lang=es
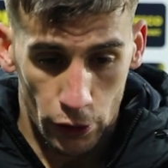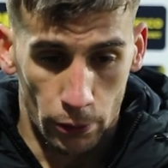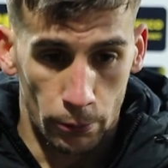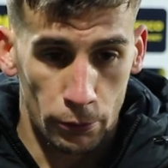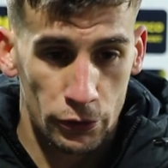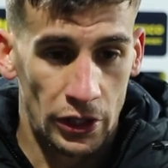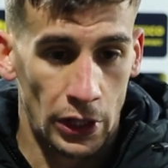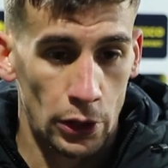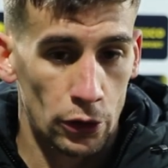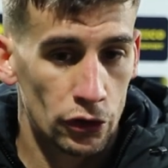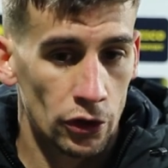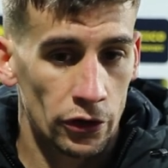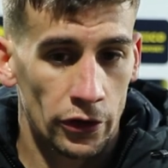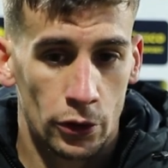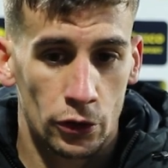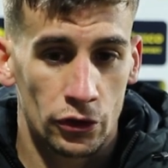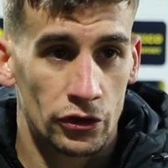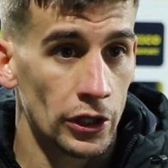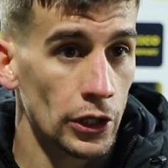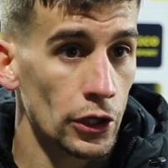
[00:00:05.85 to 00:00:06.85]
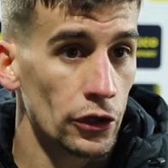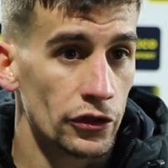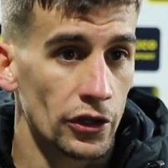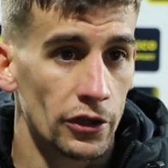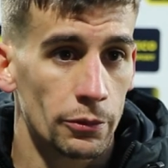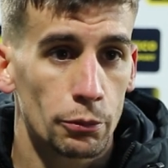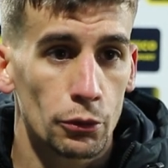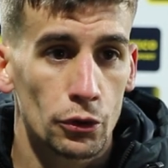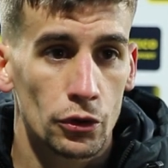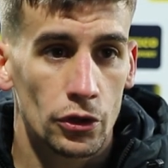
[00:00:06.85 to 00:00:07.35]
con mucha ilusión de conseguir los
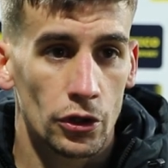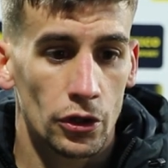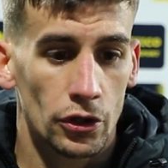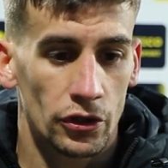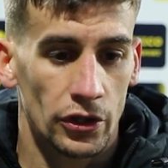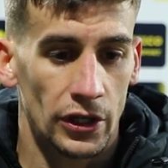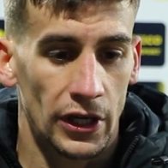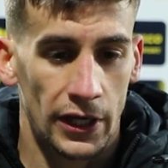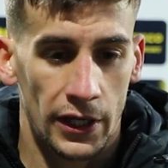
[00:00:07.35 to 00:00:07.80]
tres puntos.